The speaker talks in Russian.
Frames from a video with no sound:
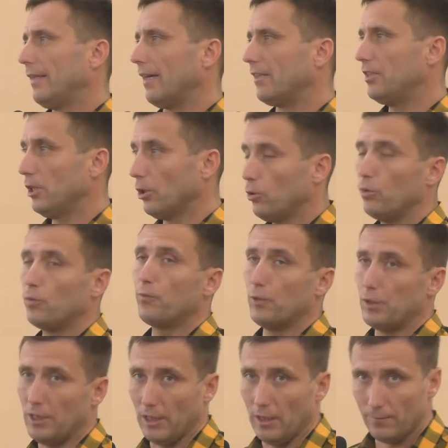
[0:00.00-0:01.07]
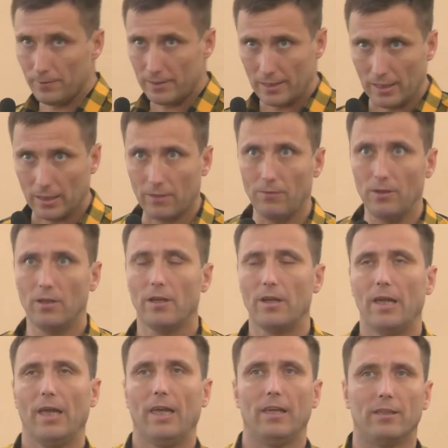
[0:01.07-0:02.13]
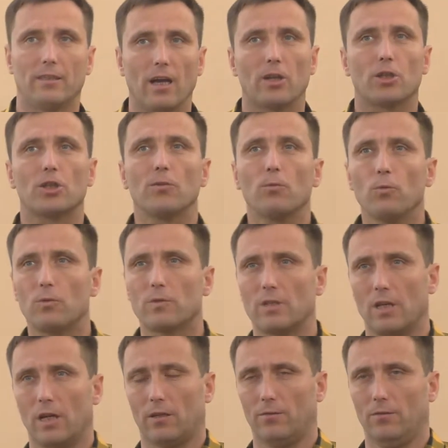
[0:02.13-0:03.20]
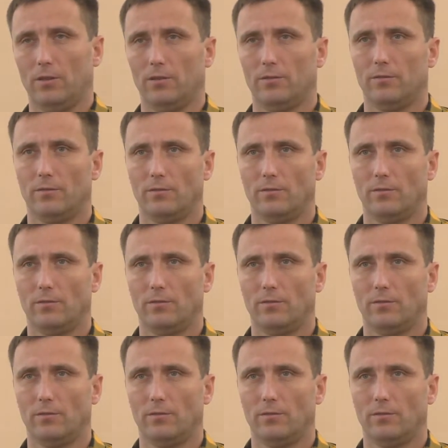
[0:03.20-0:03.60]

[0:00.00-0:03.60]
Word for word: Так делают все в церкви, и так живут церкви.